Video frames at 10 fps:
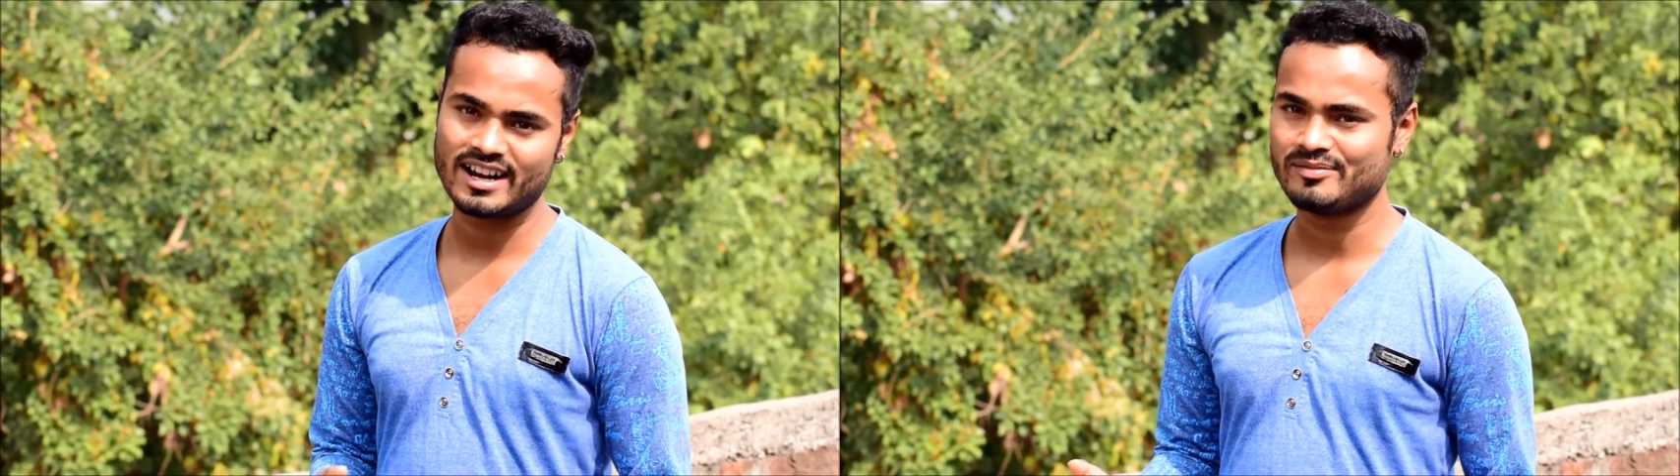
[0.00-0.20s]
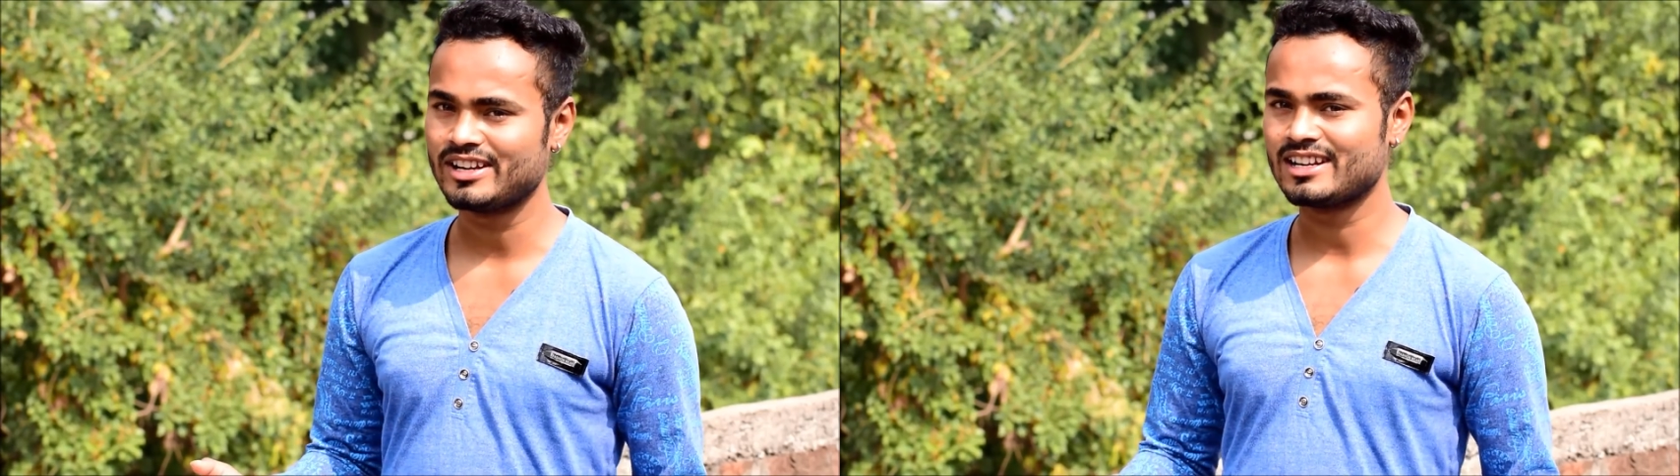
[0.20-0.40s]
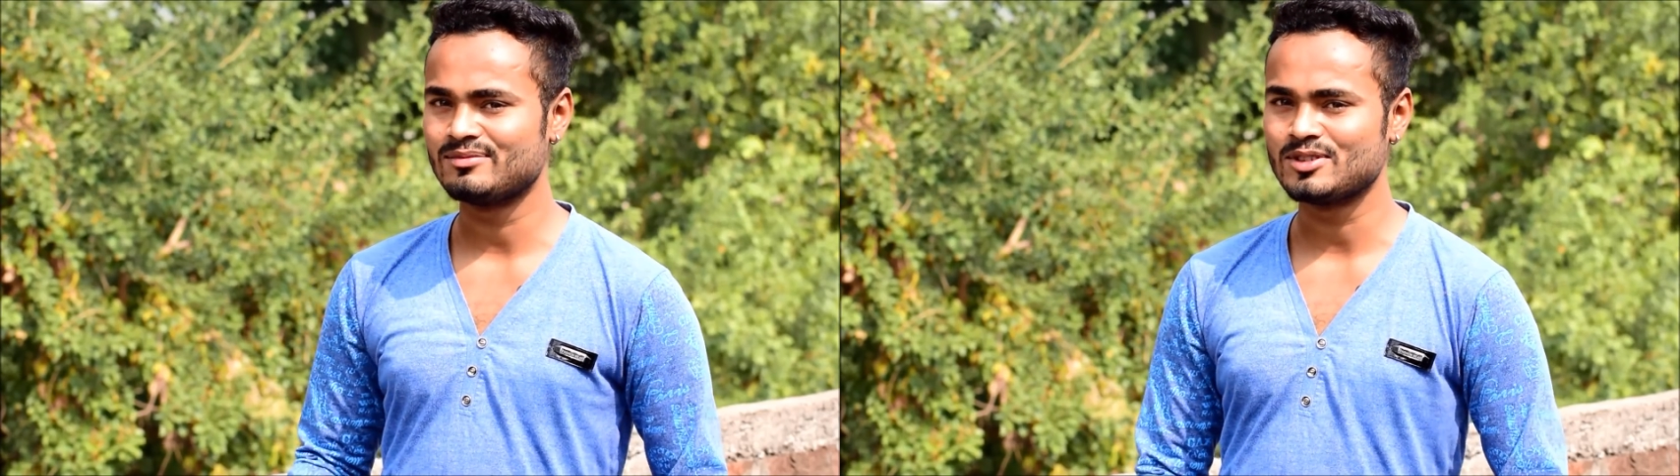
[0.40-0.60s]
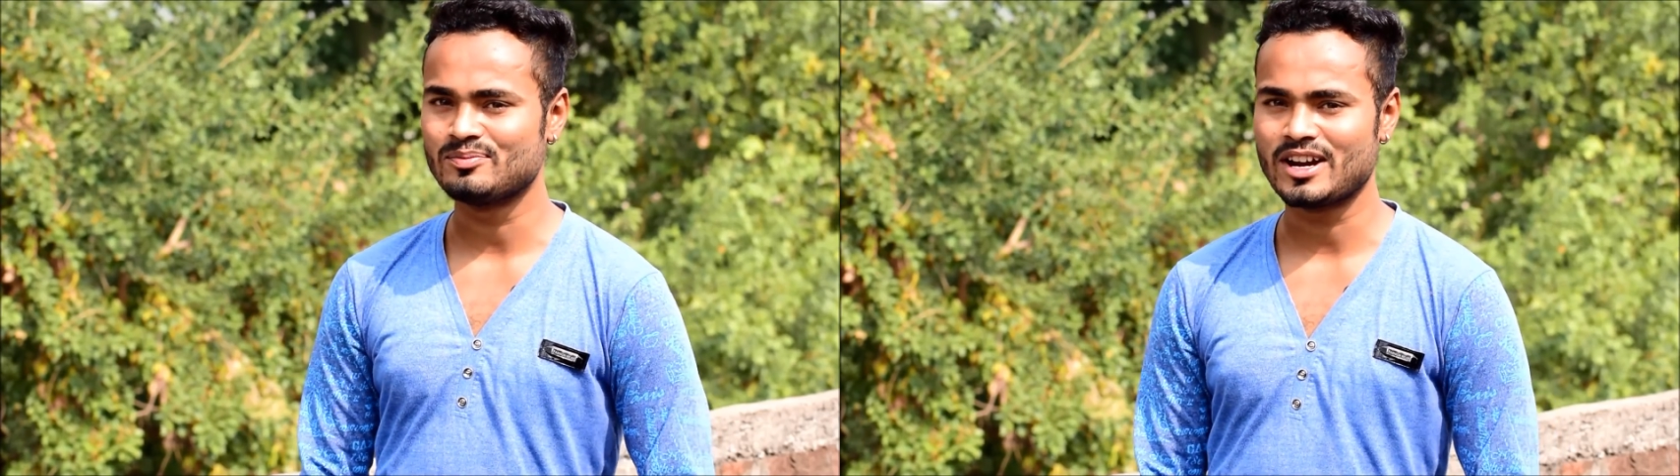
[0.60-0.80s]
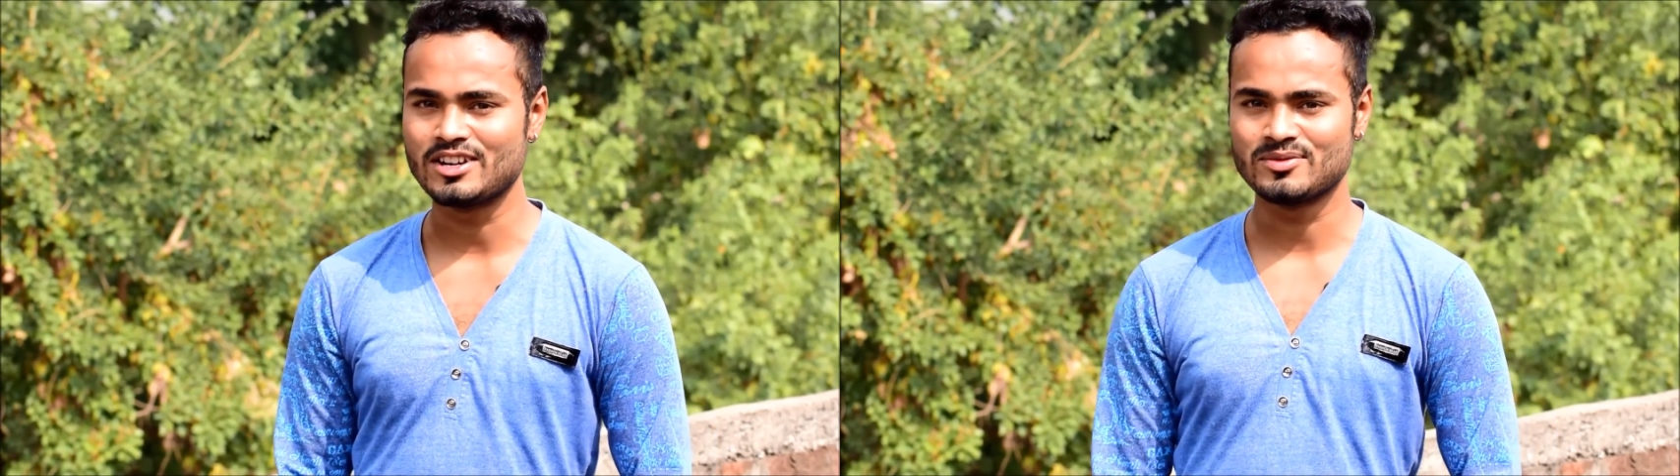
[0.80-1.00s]
एंड वेलकम टू
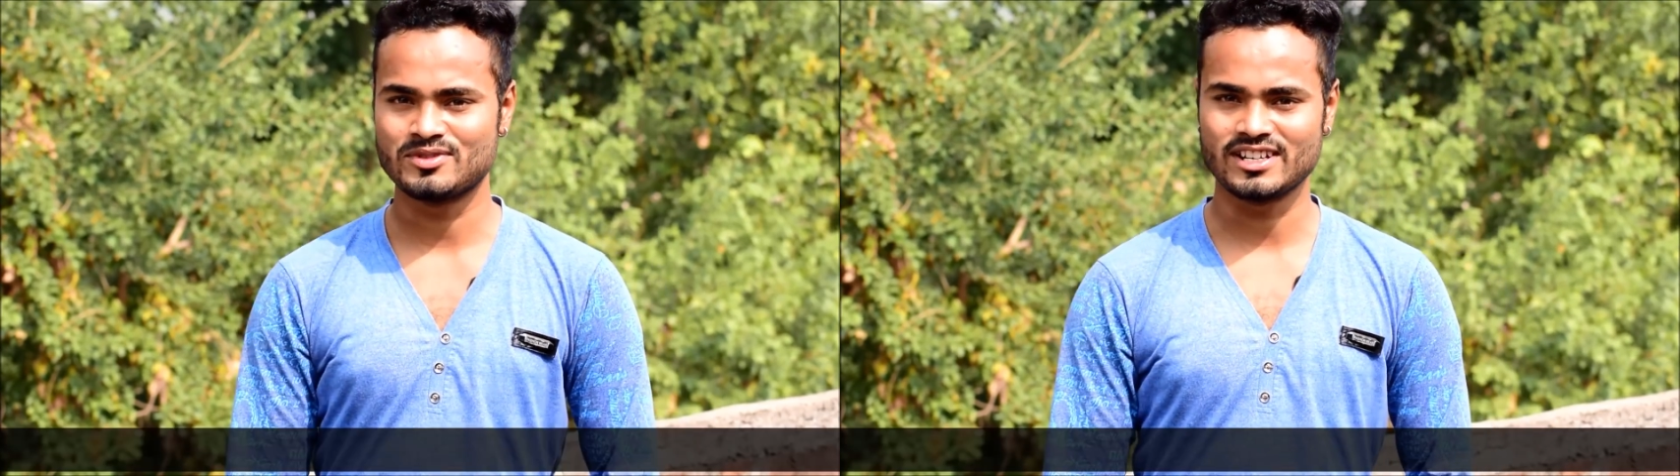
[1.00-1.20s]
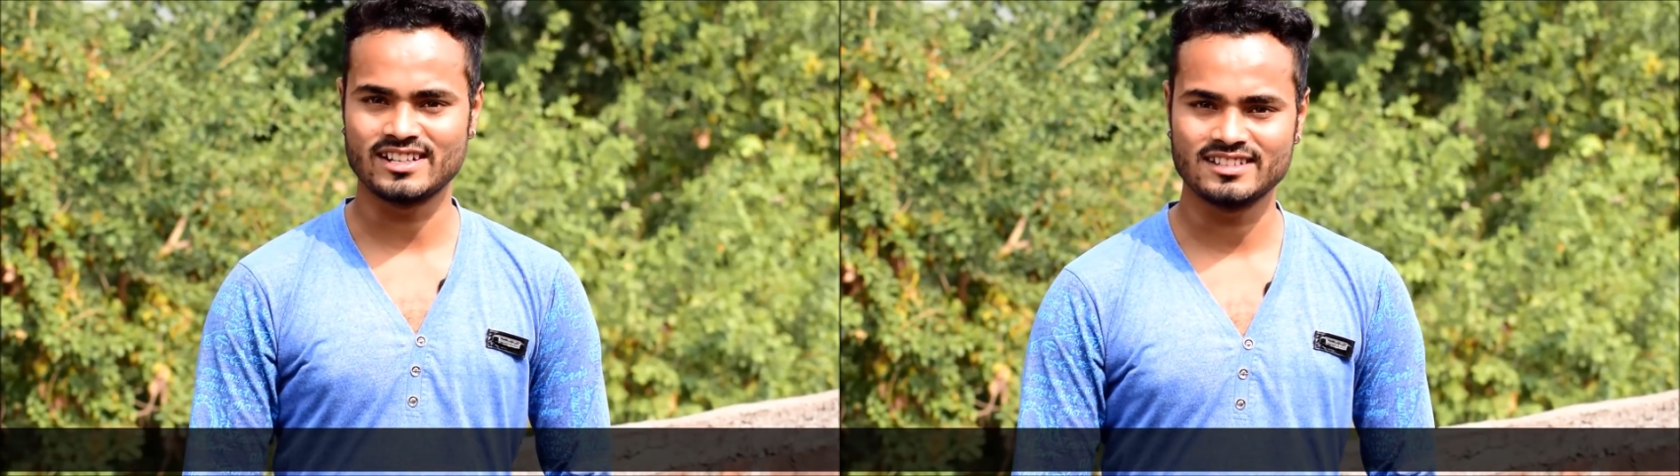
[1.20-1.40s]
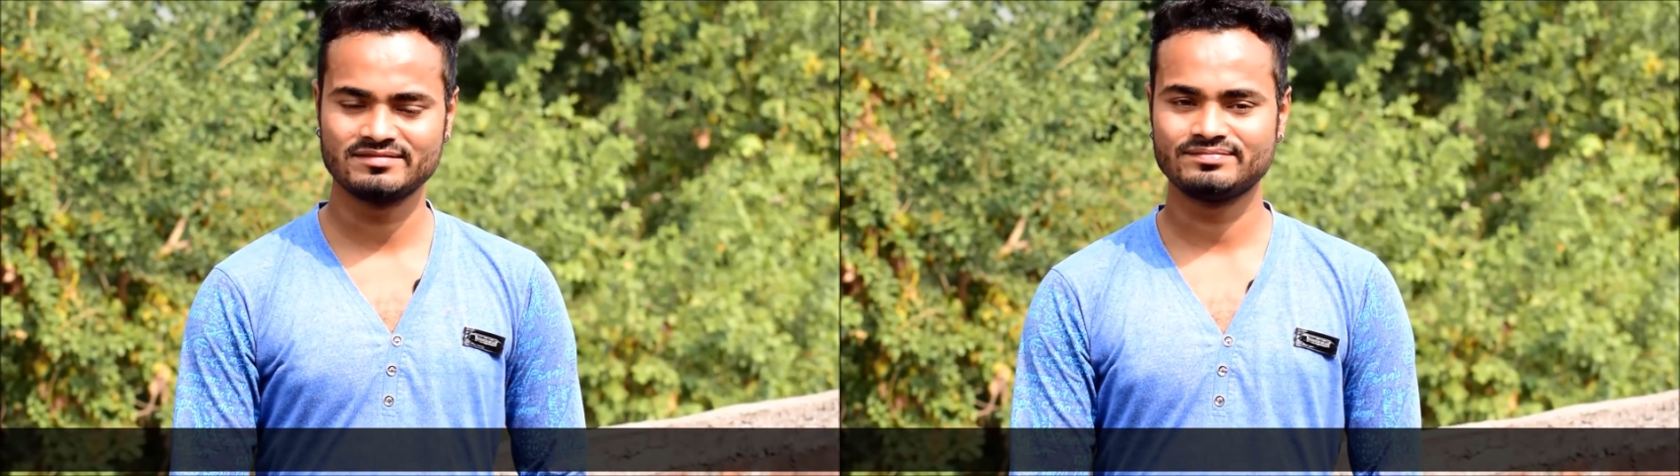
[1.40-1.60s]
माय यूट्यूब चैनल